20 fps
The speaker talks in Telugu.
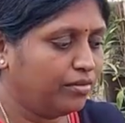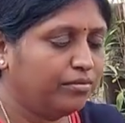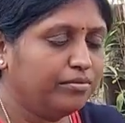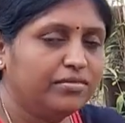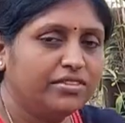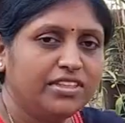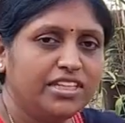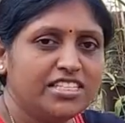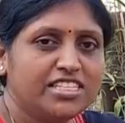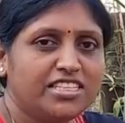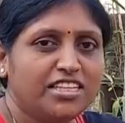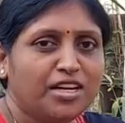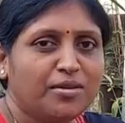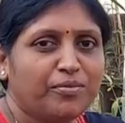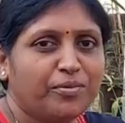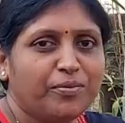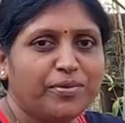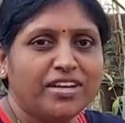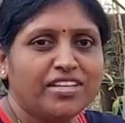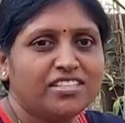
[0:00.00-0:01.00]
అంటే
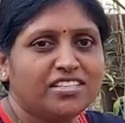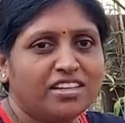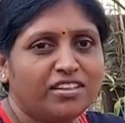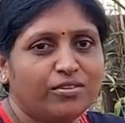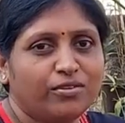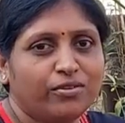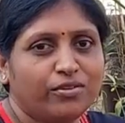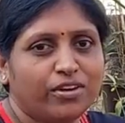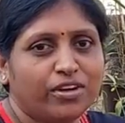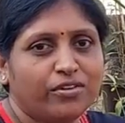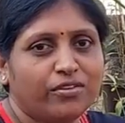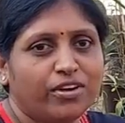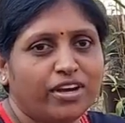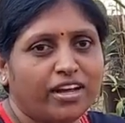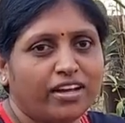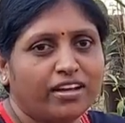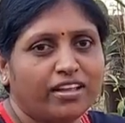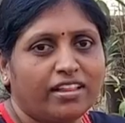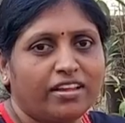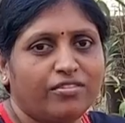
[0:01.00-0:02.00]
చిన్నప్పుడు మనం చదువుకునే
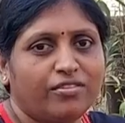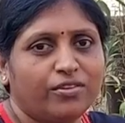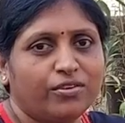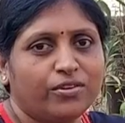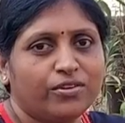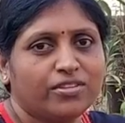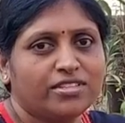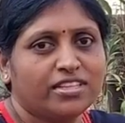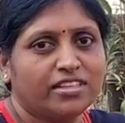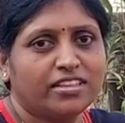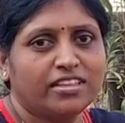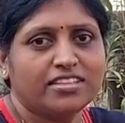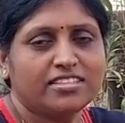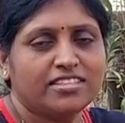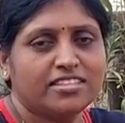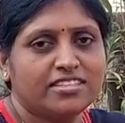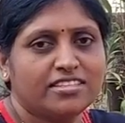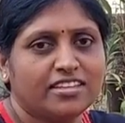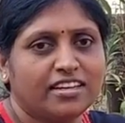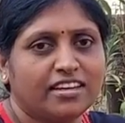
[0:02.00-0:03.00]
ఉంటాం కదా
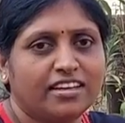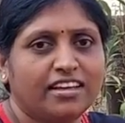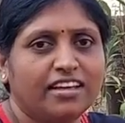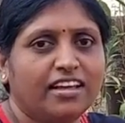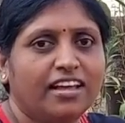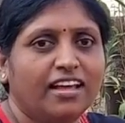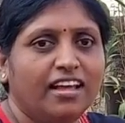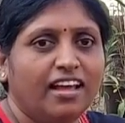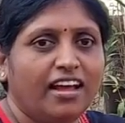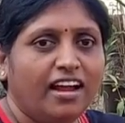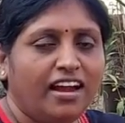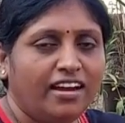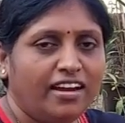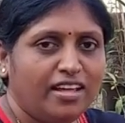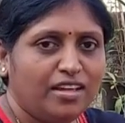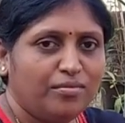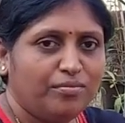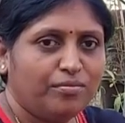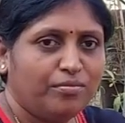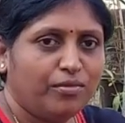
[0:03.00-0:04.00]
ఫోటోసింథసిస్ అని
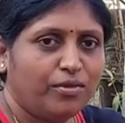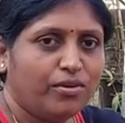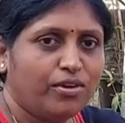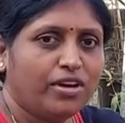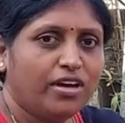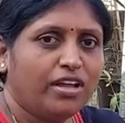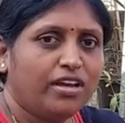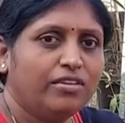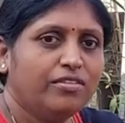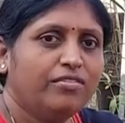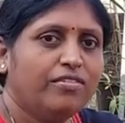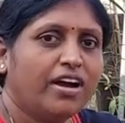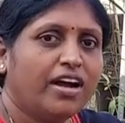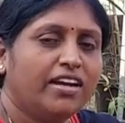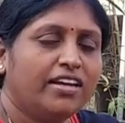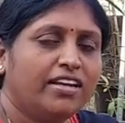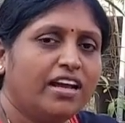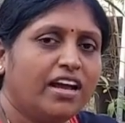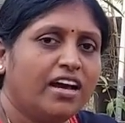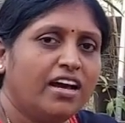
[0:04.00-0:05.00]
అంటే మొక్కలు
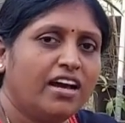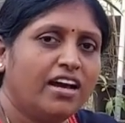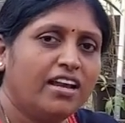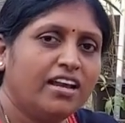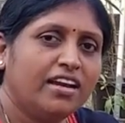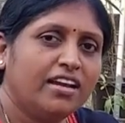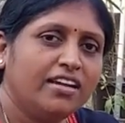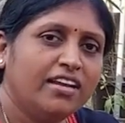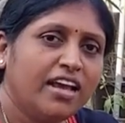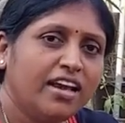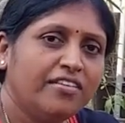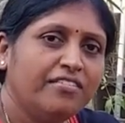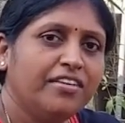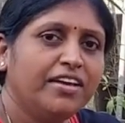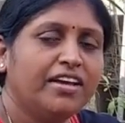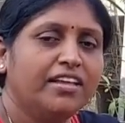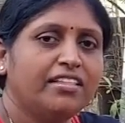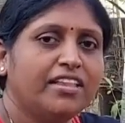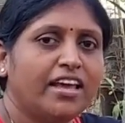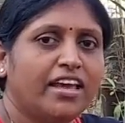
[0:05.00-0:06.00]
వాటి ఆహారాన్ని
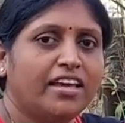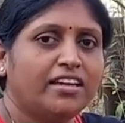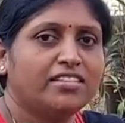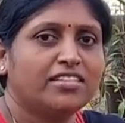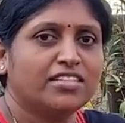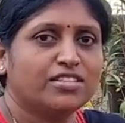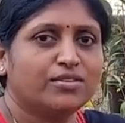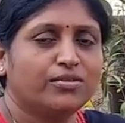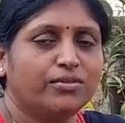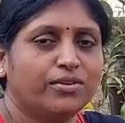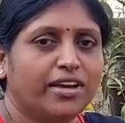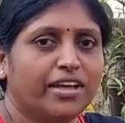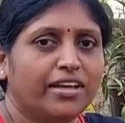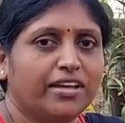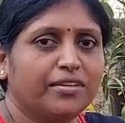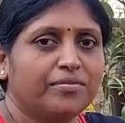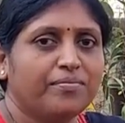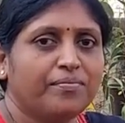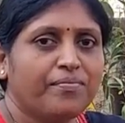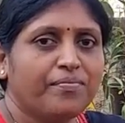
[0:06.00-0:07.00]
అవే తయారు
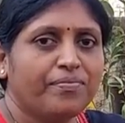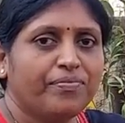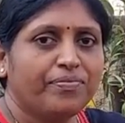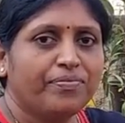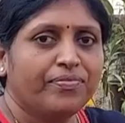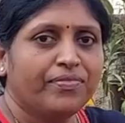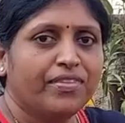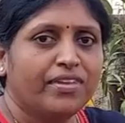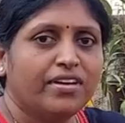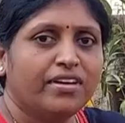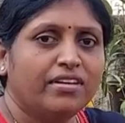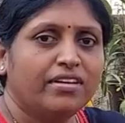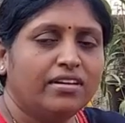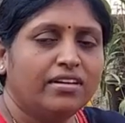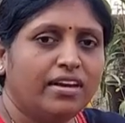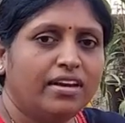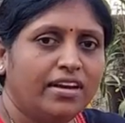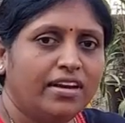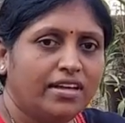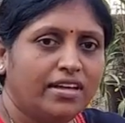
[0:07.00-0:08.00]
చేసుకుంటాయి
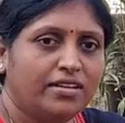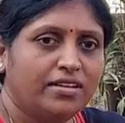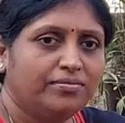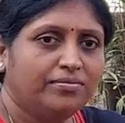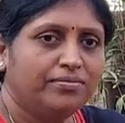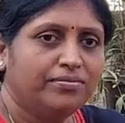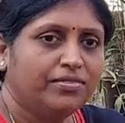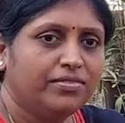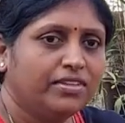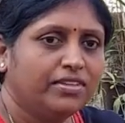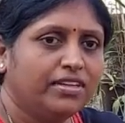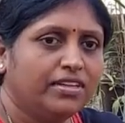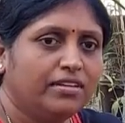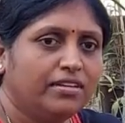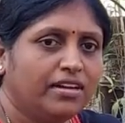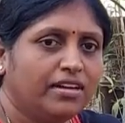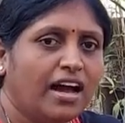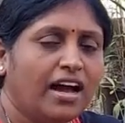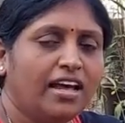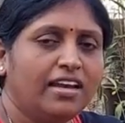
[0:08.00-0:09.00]
అంటే
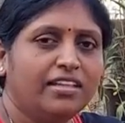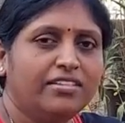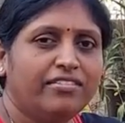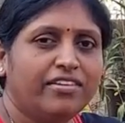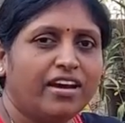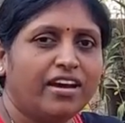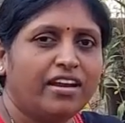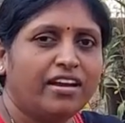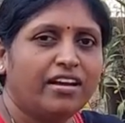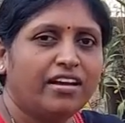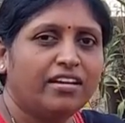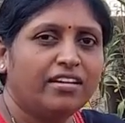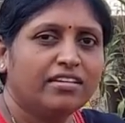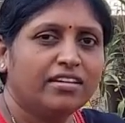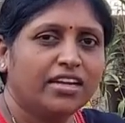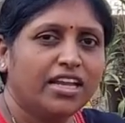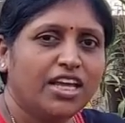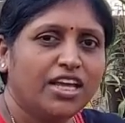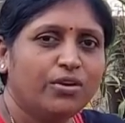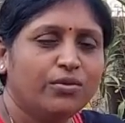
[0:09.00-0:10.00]
గాలి ద్వారా
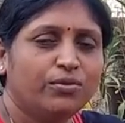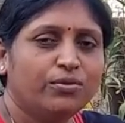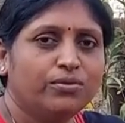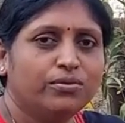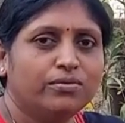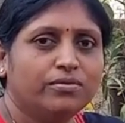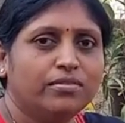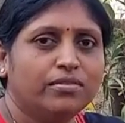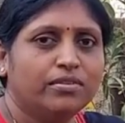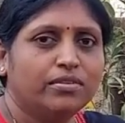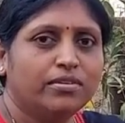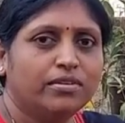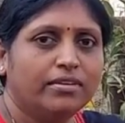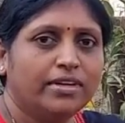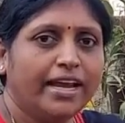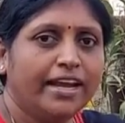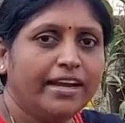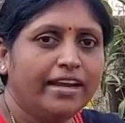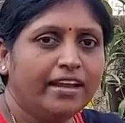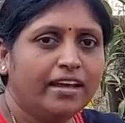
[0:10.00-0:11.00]
నీరు
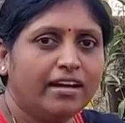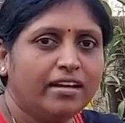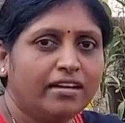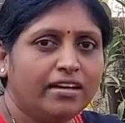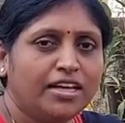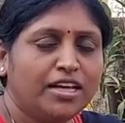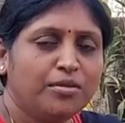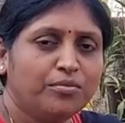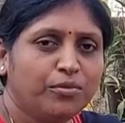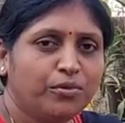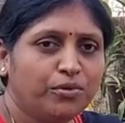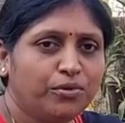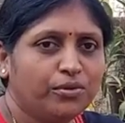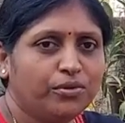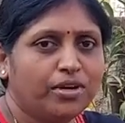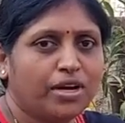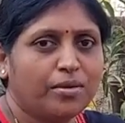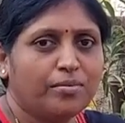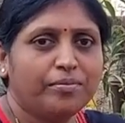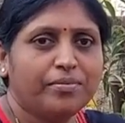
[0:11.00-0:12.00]
ఎండ ఈ
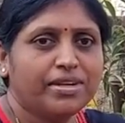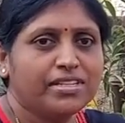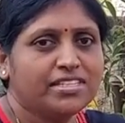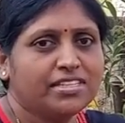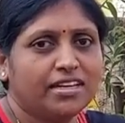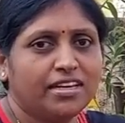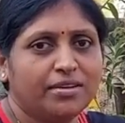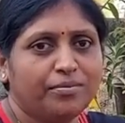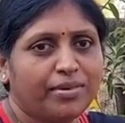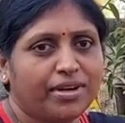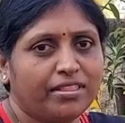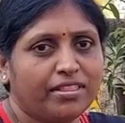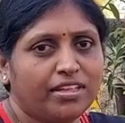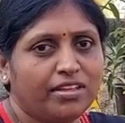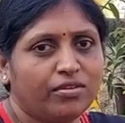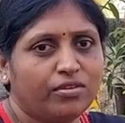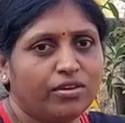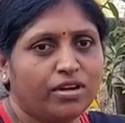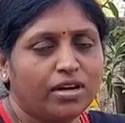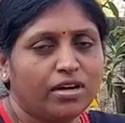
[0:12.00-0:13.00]
మూడు కంపల్సరీ
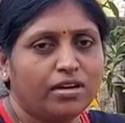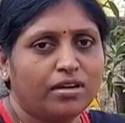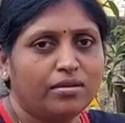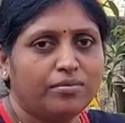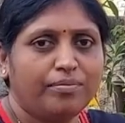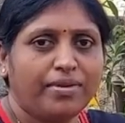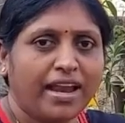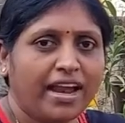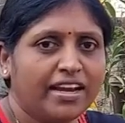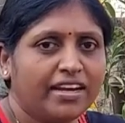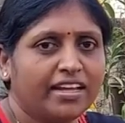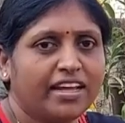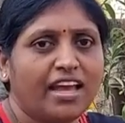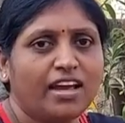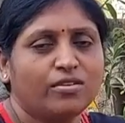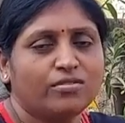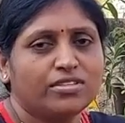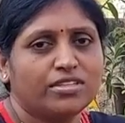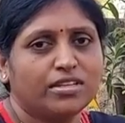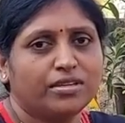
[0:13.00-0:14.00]
ప్రతి ఒక్క
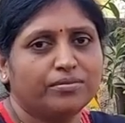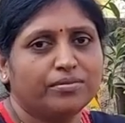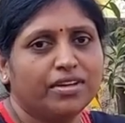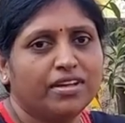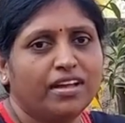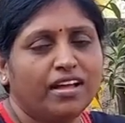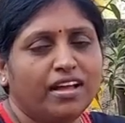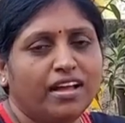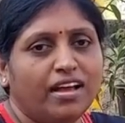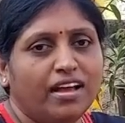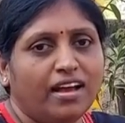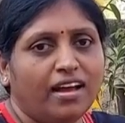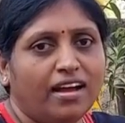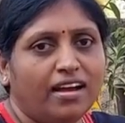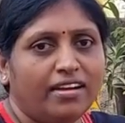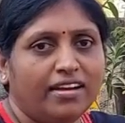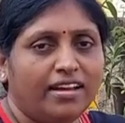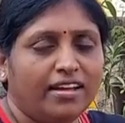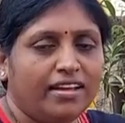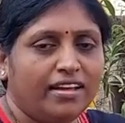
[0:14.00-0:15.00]
ప్లాంట్కి అవసరం
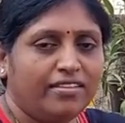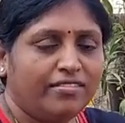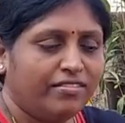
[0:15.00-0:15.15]
అంటే